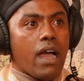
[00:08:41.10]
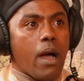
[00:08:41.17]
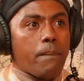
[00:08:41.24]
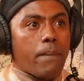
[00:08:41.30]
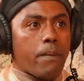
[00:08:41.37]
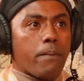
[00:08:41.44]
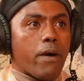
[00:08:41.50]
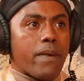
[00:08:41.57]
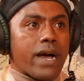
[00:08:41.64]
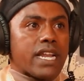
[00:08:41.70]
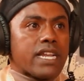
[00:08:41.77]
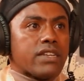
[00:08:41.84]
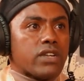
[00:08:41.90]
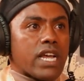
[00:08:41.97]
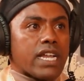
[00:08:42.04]
Papua Barat
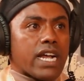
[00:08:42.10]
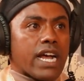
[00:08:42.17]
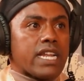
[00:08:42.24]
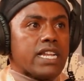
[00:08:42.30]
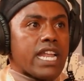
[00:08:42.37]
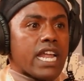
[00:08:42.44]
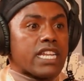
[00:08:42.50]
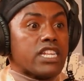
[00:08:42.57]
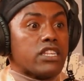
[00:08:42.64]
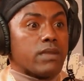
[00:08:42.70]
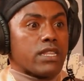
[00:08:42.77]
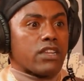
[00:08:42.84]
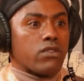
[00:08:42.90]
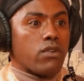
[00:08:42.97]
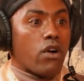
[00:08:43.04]
tuh kadang-kadang datang cuma
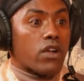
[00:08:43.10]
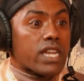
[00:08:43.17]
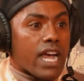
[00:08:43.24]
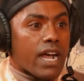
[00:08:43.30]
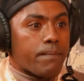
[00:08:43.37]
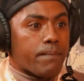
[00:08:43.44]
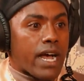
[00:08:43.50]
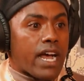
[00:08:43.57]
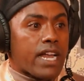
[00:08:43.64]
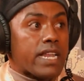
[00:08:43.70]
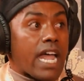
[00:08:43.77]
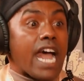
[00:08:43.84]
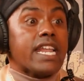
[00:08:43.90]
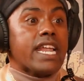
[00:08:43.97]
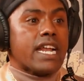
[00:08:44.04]
satu orang, bahkan
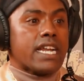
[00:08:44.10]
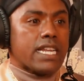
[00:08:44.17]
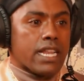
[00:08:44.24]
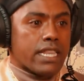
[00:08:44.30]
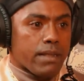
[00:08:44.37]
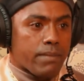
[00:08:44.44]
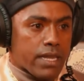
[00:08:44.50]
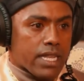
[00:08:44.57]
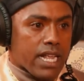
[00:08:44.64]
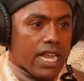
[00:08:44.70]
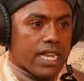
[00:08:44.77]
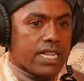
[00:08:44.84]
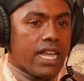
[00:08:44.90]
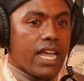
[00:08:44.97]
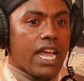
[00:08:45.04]
ada yang tidak sama
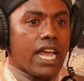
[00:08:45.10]
sekali.